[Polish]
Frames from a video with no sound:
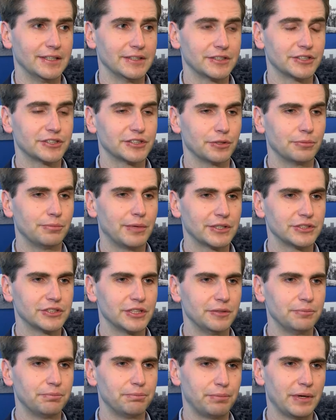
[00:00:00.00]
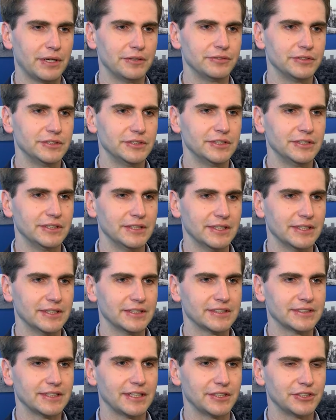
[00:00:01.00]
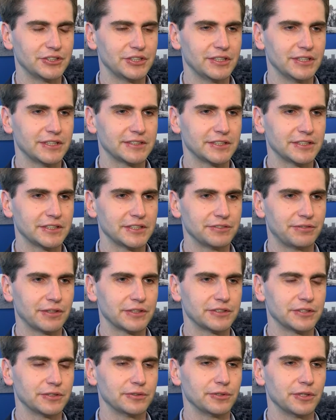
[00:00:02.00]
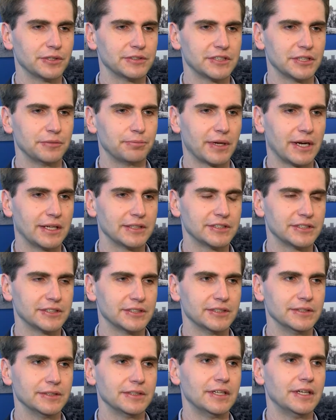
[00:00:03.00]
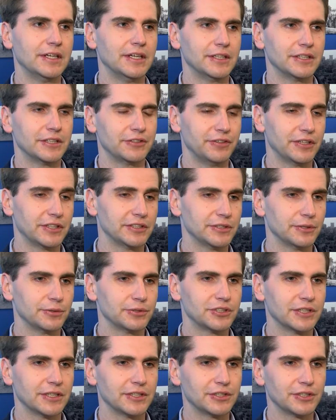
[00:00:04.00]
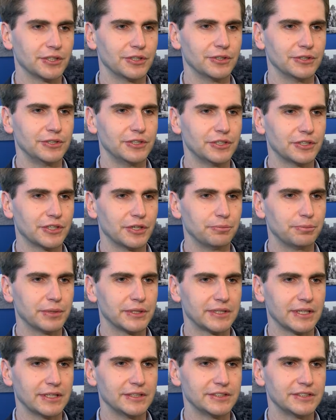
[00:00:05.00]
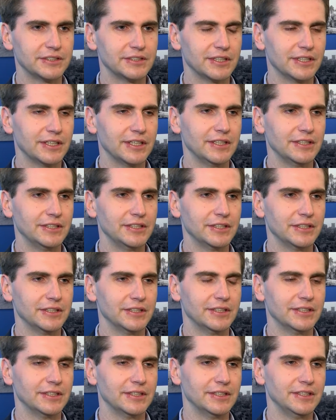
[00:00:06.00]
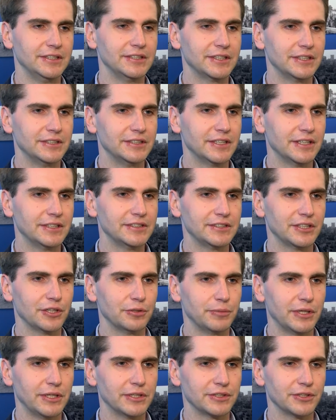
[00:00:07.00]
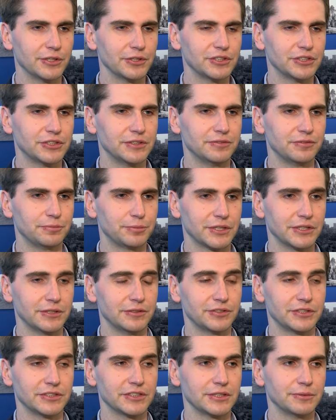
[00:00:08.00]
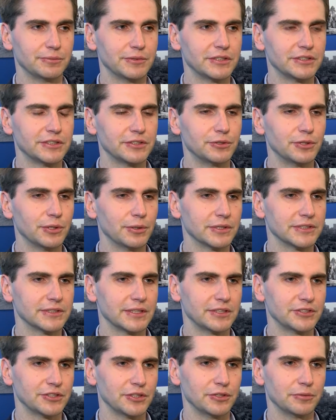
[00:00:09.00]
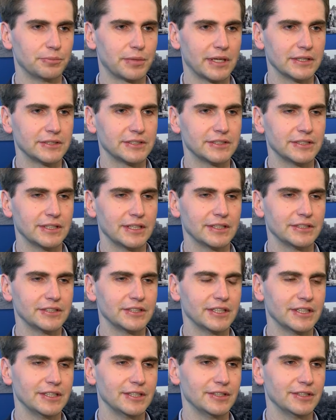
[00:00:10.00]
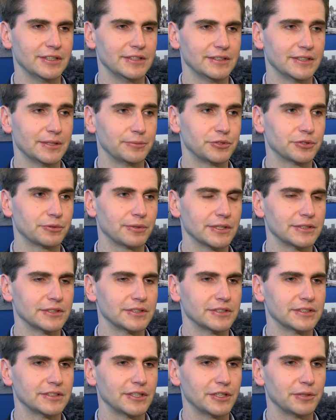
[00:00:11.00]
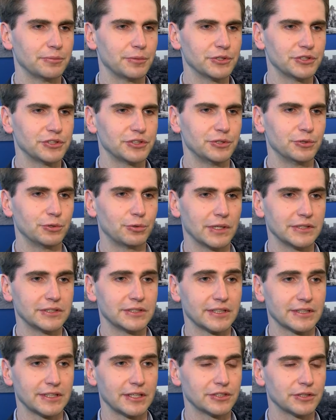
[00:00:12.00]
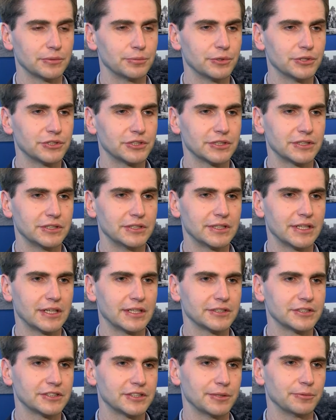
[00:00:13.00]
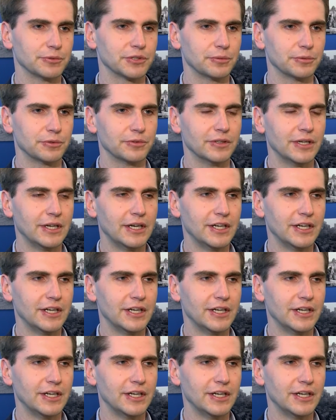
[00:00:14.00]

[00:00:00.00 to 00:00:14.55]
Też są bardziej pewni znalezienia satysfakcjonującej pracy. Twierdzą, że to ich kompetencje, ich e, inteligencja, umiejętności przede wszystkim decydują o znalezieniu pracy, a nie na przykład znajomości i układy, tak jak to było jeszcze kilka lat temu. To był